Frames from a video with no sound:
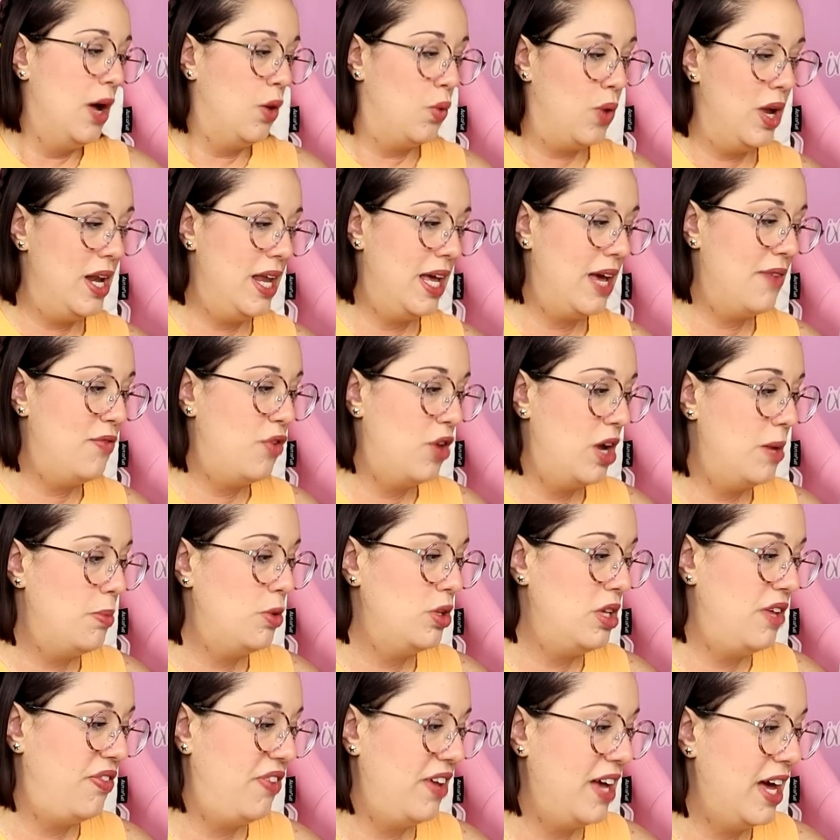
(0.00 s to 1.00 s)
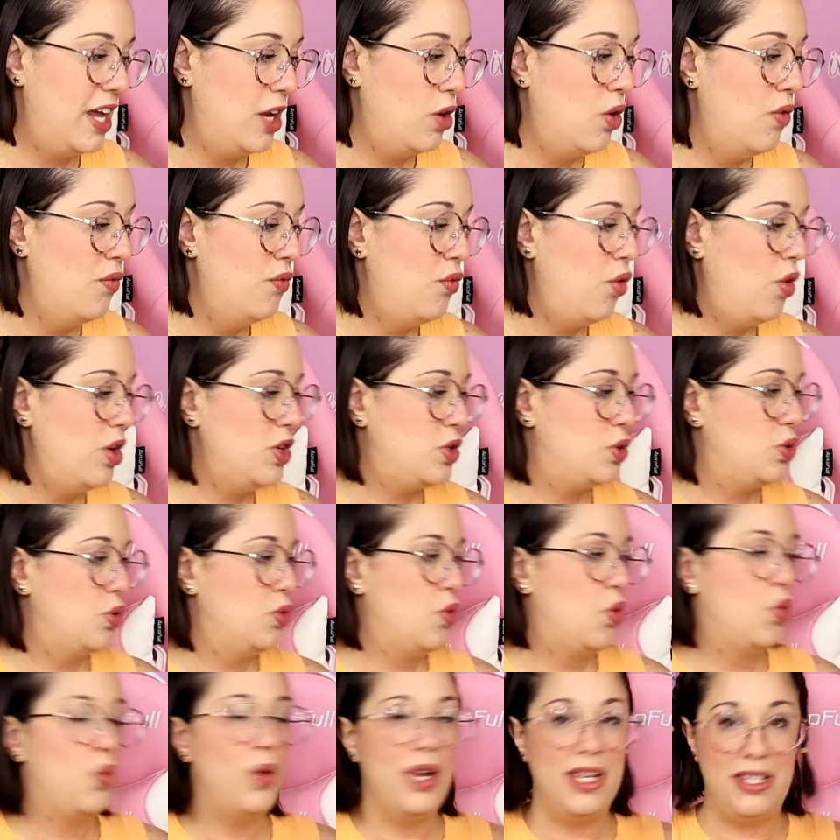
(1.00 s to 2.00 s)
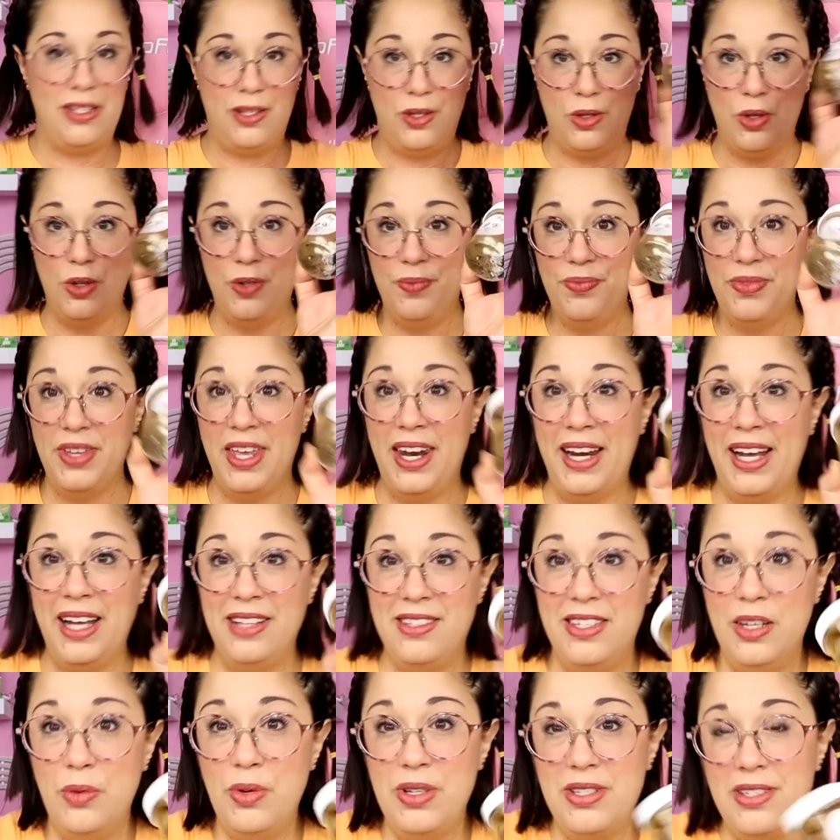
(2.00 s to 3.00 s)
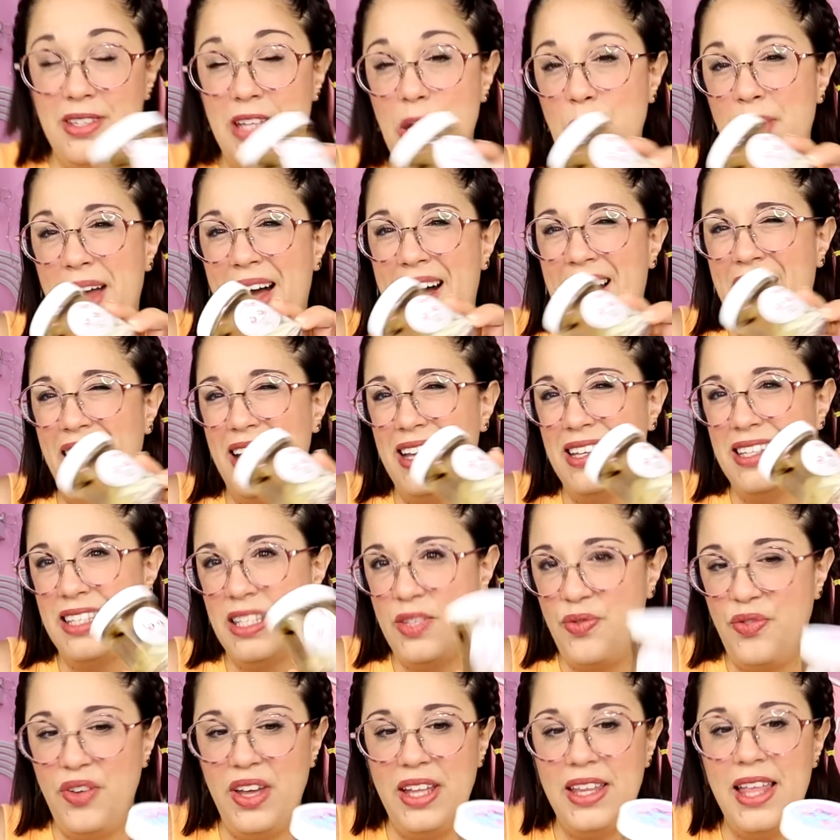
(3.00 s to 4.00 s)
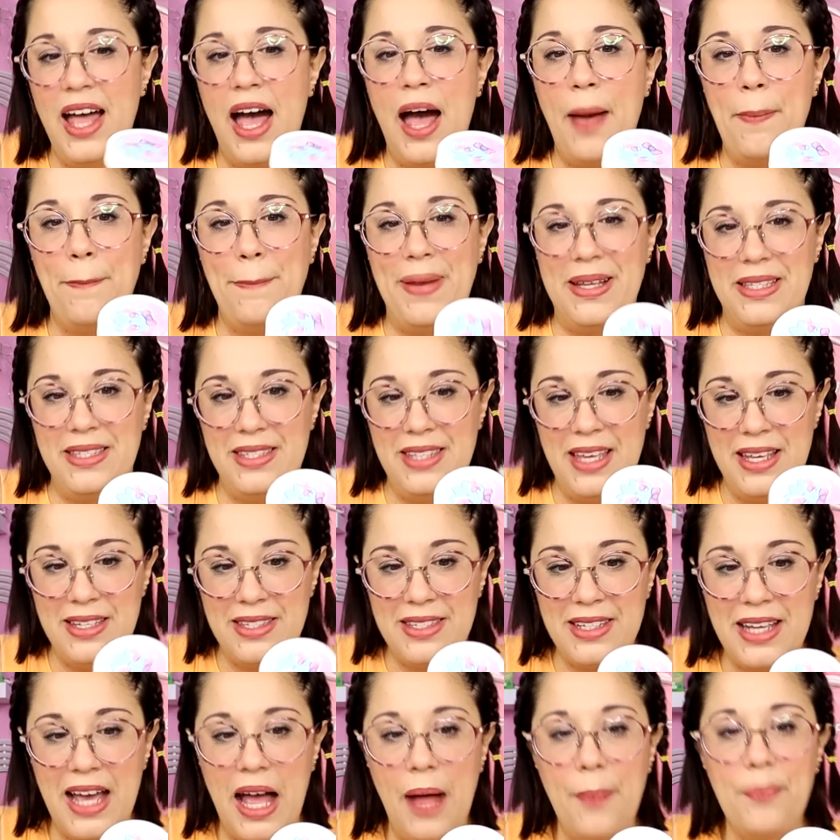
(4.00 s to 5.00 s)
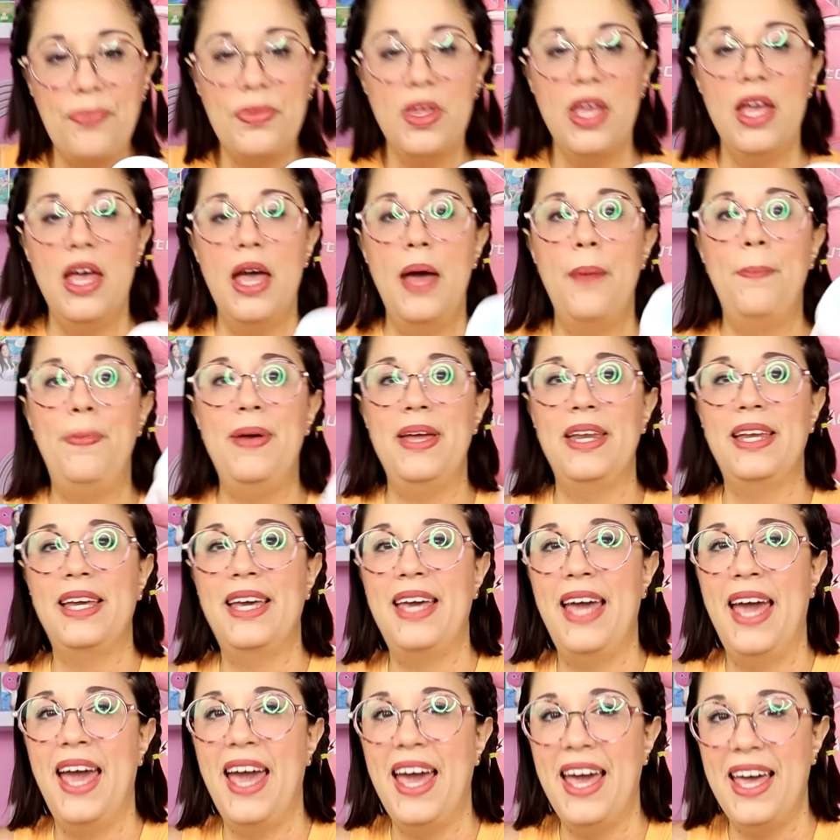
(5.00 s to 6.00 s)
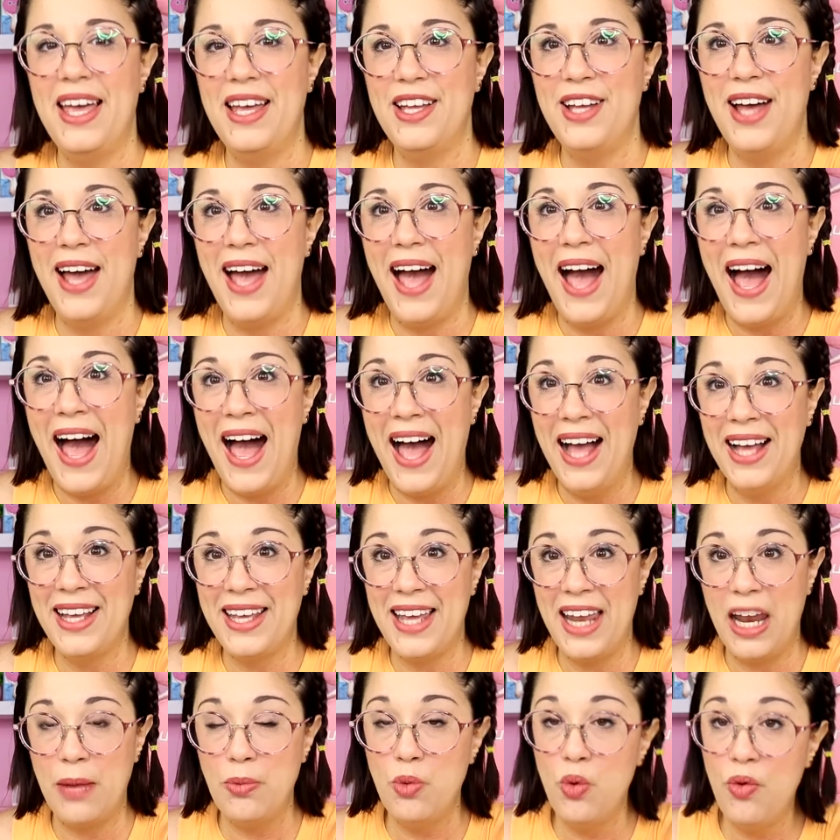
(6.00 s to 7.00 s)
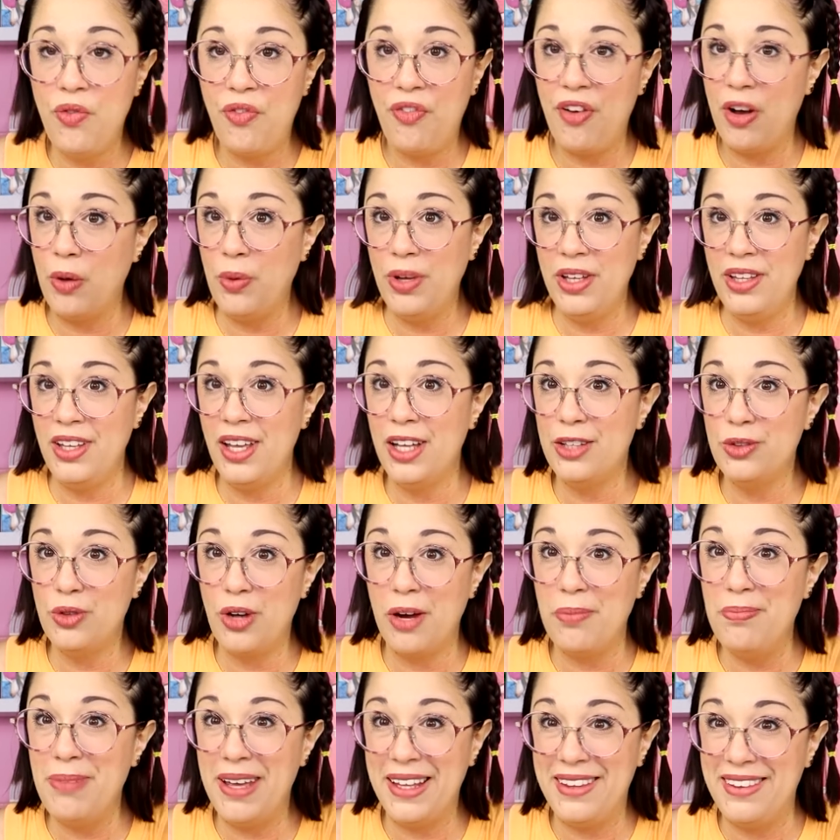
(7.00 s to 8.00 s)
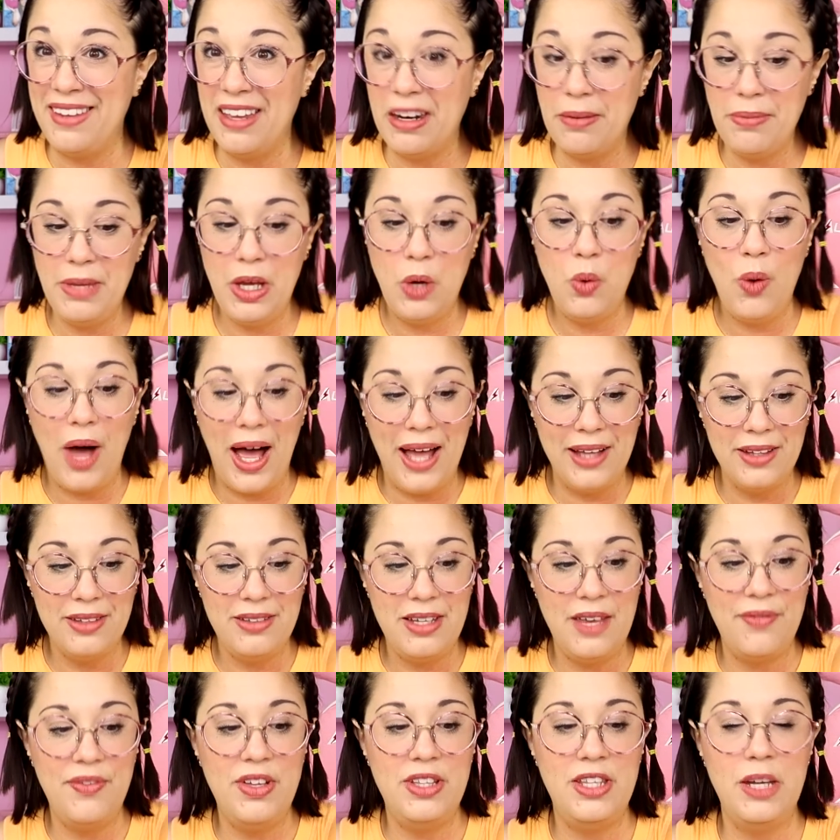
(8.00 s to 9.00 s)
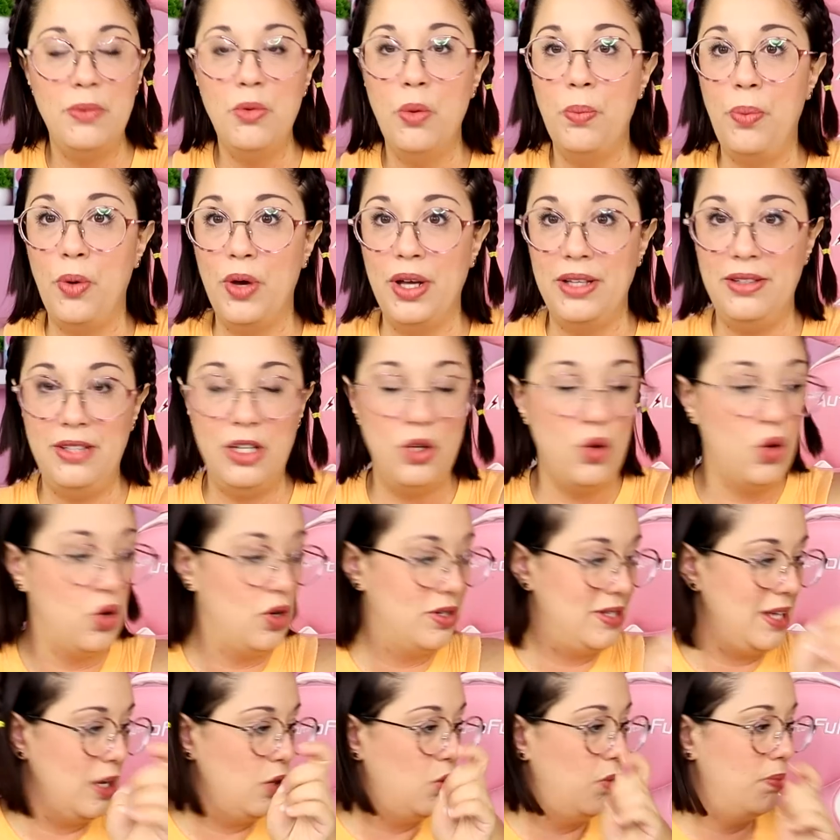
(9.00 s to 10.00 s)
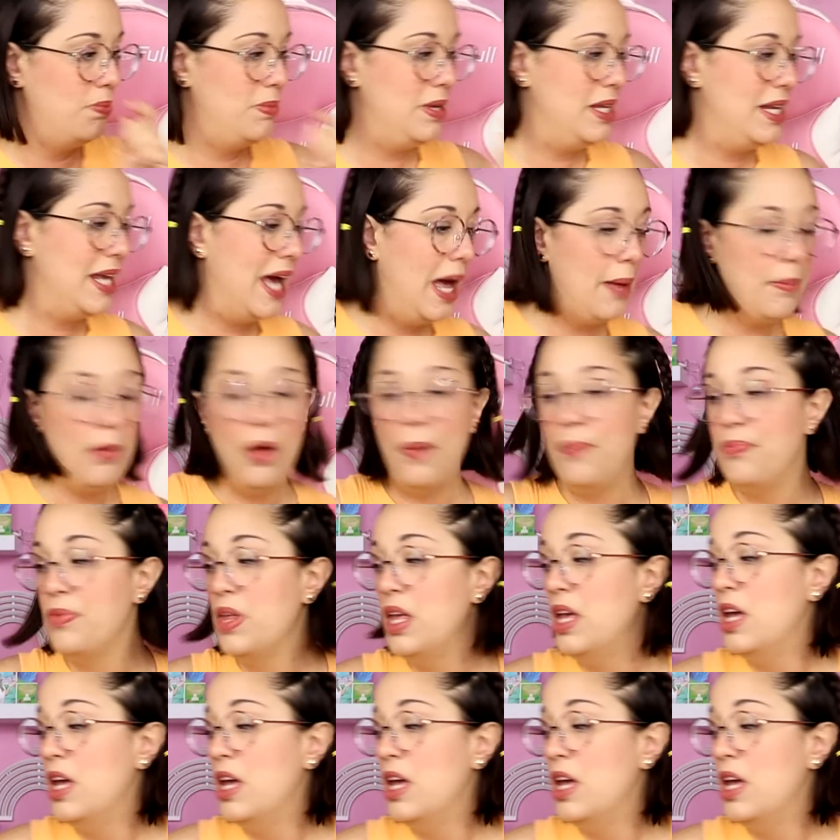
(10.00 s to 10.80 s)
Quelli che vorrei modificare con voi sono questo. Ragazzi, questa è una sfida pazzesca perché ha anche la muffa, quindi andrò a mettermi i guanti e vedremo un pochettino cosa combiniamo.